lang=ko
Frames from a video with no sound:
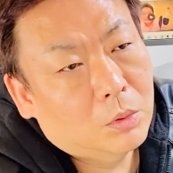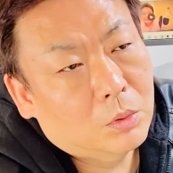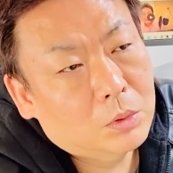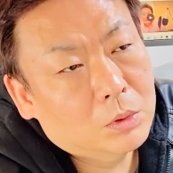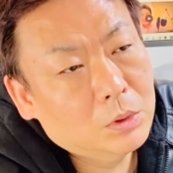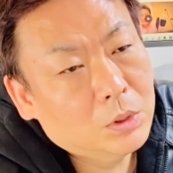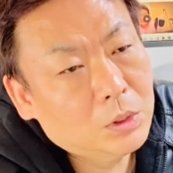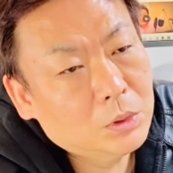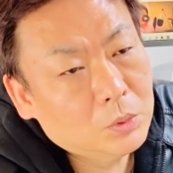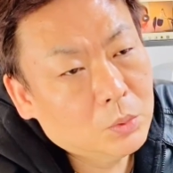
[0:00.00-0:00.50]

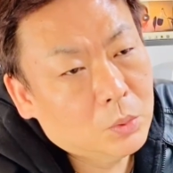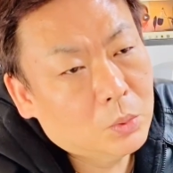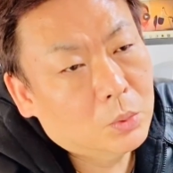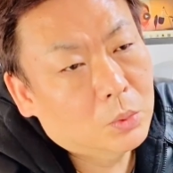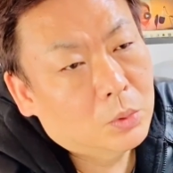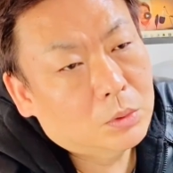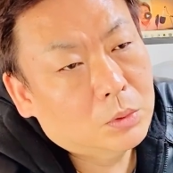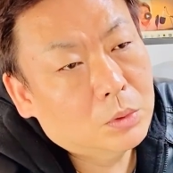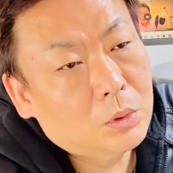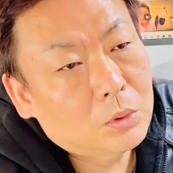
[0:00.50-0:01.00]

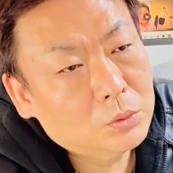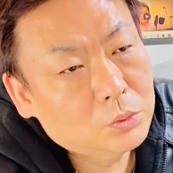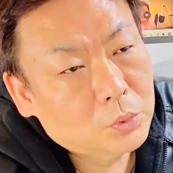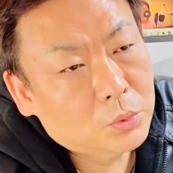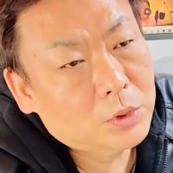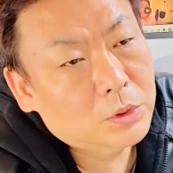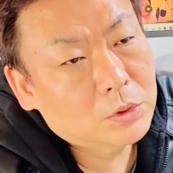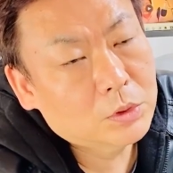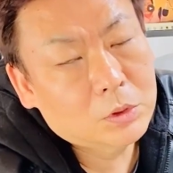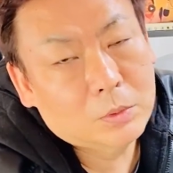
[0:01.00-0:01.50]
그래도 그런
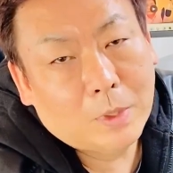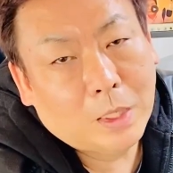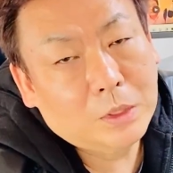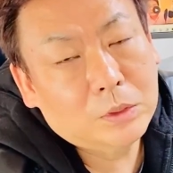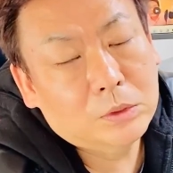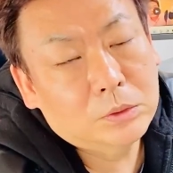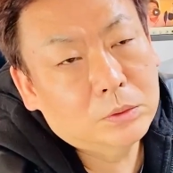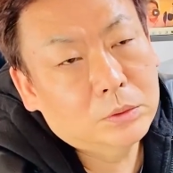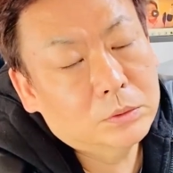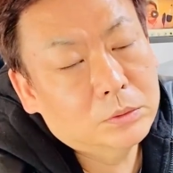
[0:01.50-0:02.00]
쪽 애들이
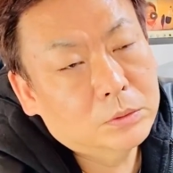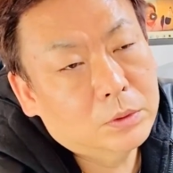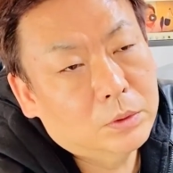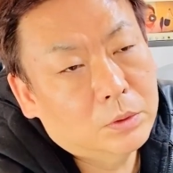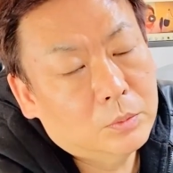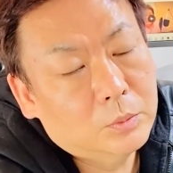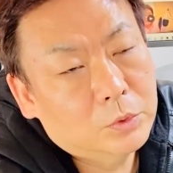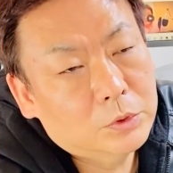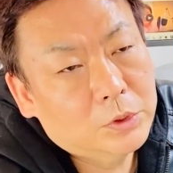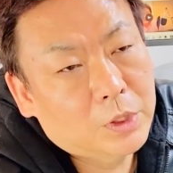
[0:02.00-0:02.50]
많이
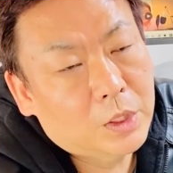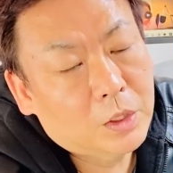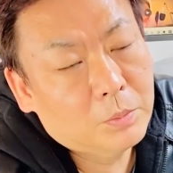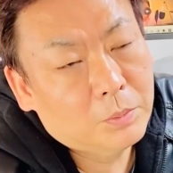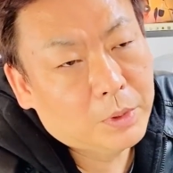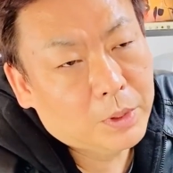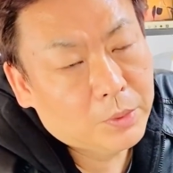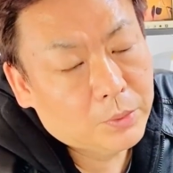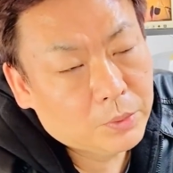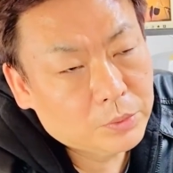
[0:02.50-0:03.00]
있었어요.
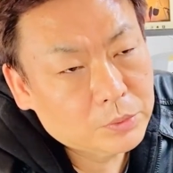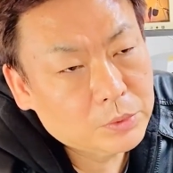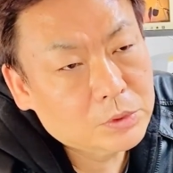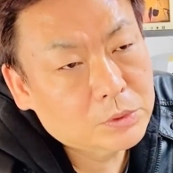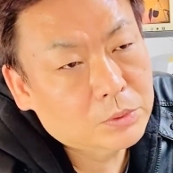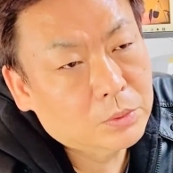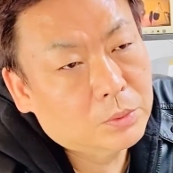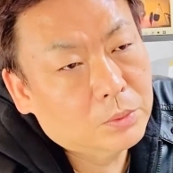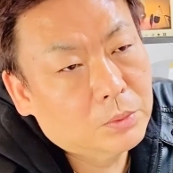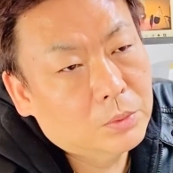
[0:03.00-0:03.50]
제약바이오도
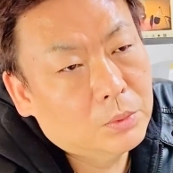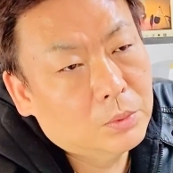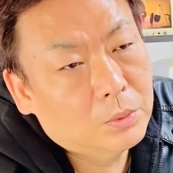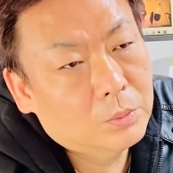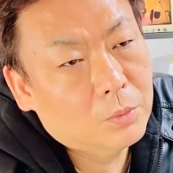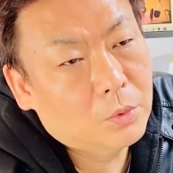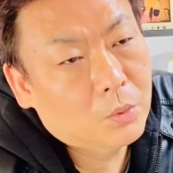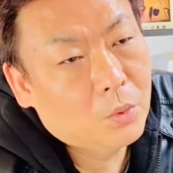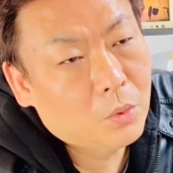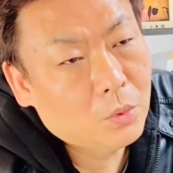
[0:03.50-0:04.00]

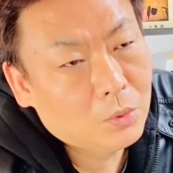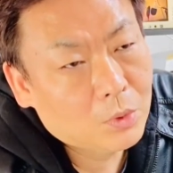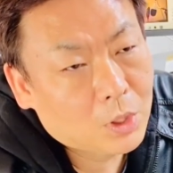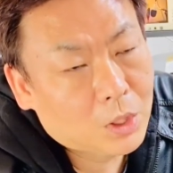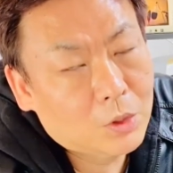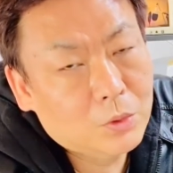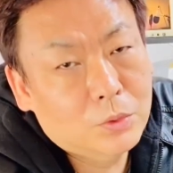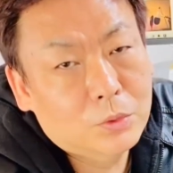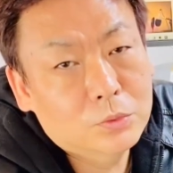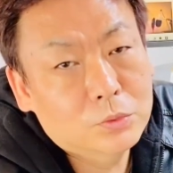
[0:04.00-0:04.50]
있었고, 코로나
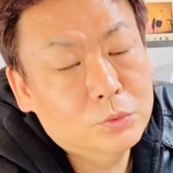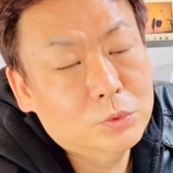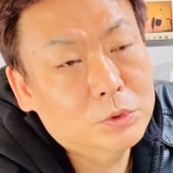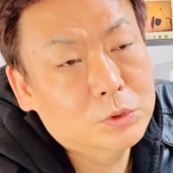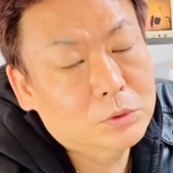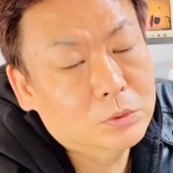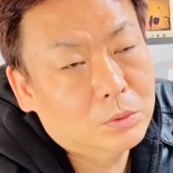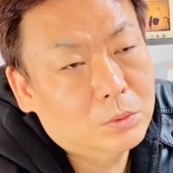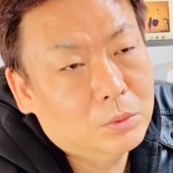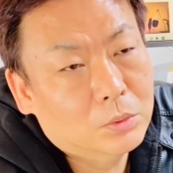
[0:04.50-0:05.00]
관련주도
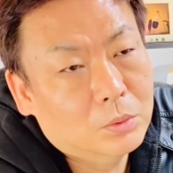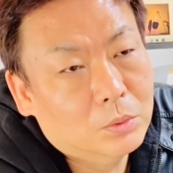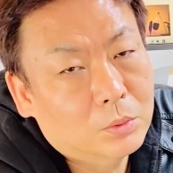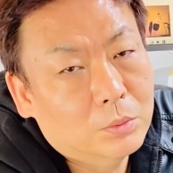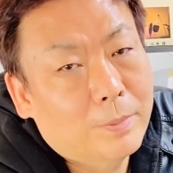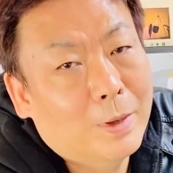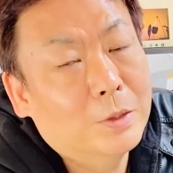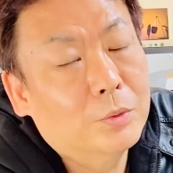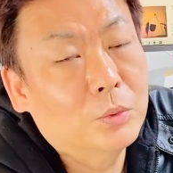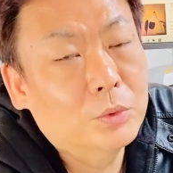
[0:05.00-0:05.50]
있었고,
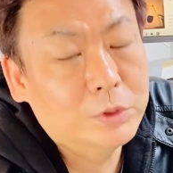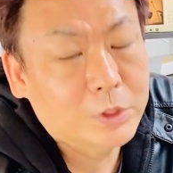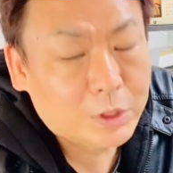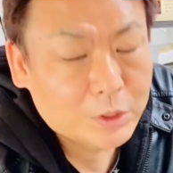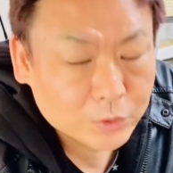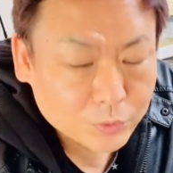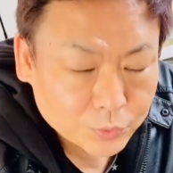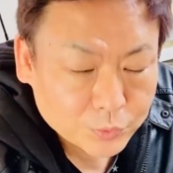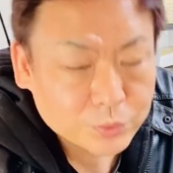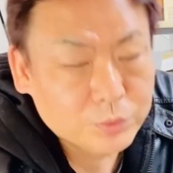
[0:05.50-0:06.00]
반도체
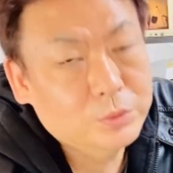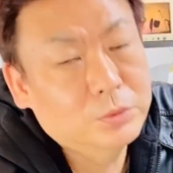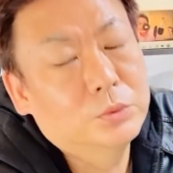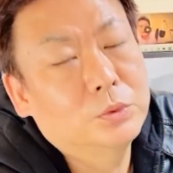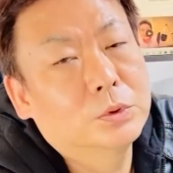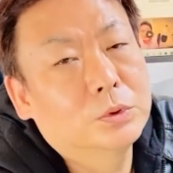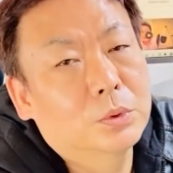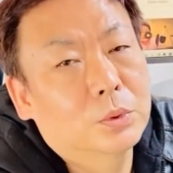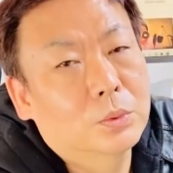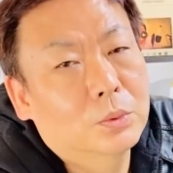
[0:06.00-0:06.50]

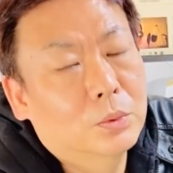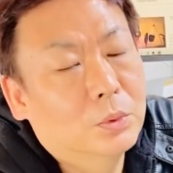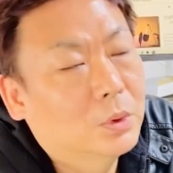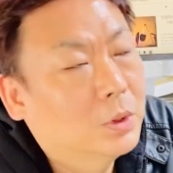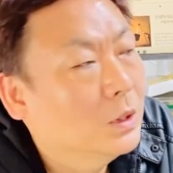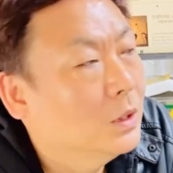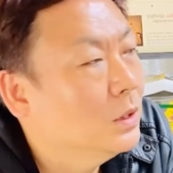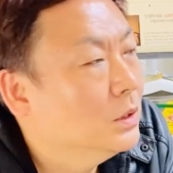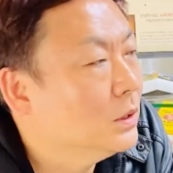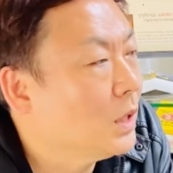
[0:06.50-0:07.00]
관련주들도 있었고,
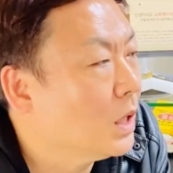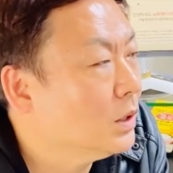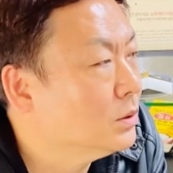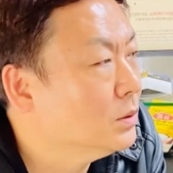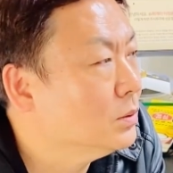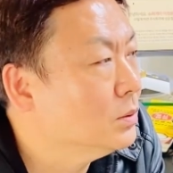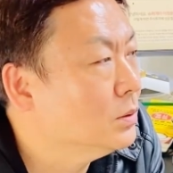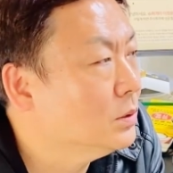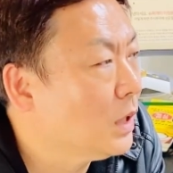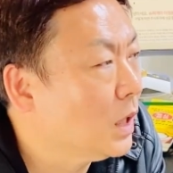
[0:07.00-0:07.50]

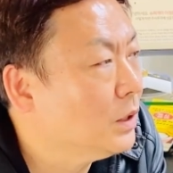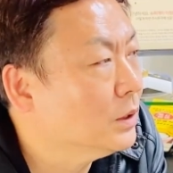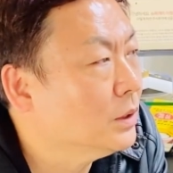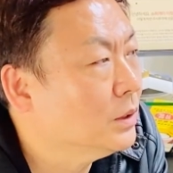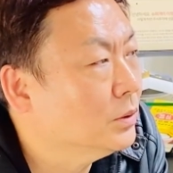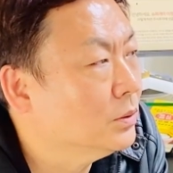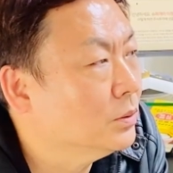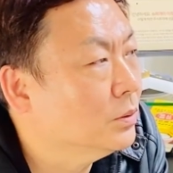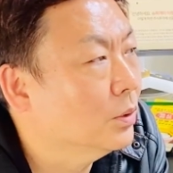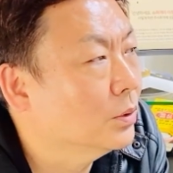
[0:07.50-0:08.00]
상승률
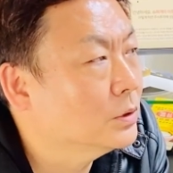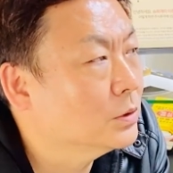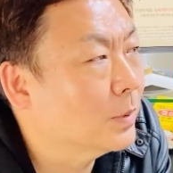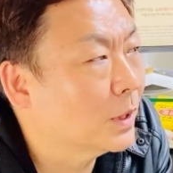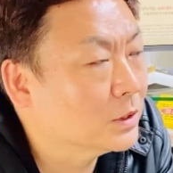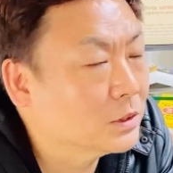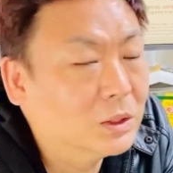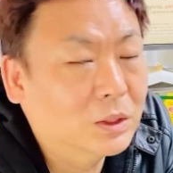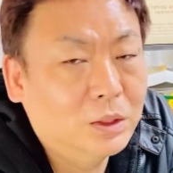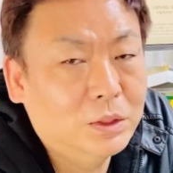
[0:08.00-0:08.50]
상위에서도 역시
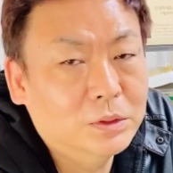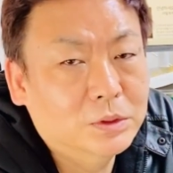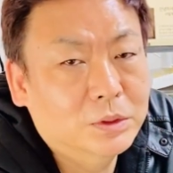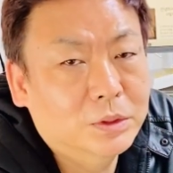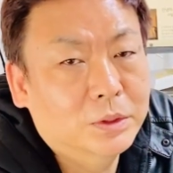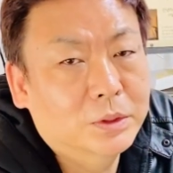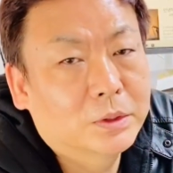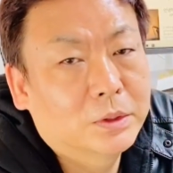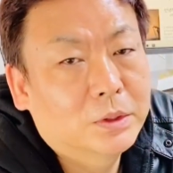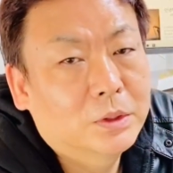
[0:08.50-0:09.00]

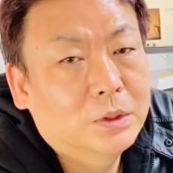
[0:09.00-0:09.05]
마찬가지.